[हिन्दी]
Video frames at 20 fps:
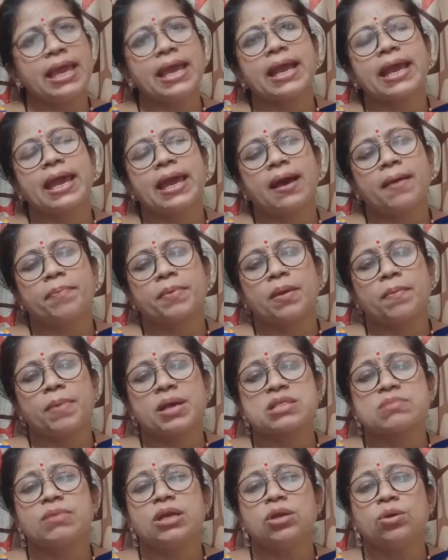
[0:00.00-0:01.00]
एक है आपके
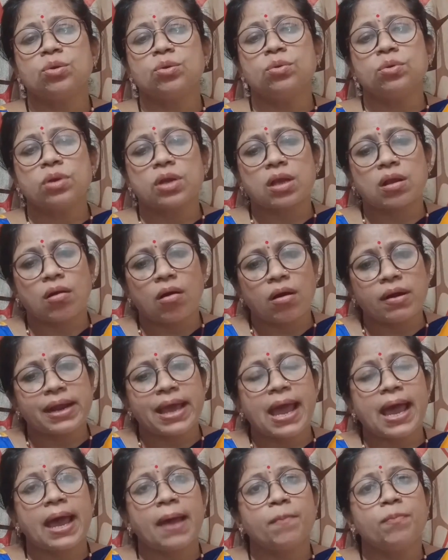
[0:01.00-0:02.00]
पास में टू
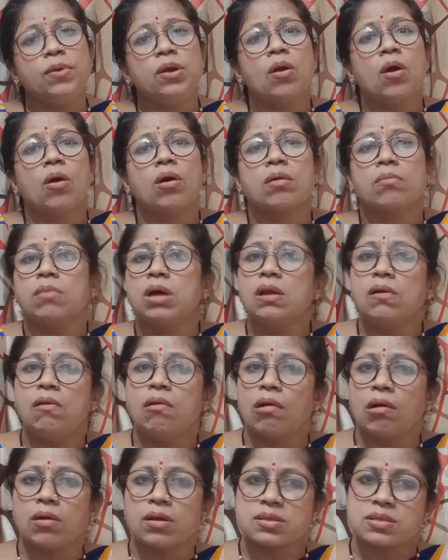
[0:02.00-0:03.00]
रिकॉर्ड एबनॉर्मल
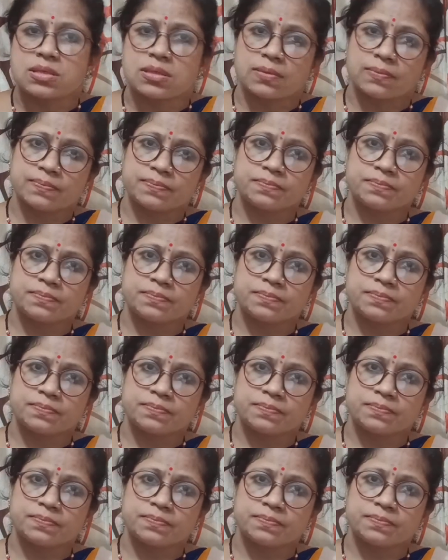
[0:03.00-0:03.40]
लॉस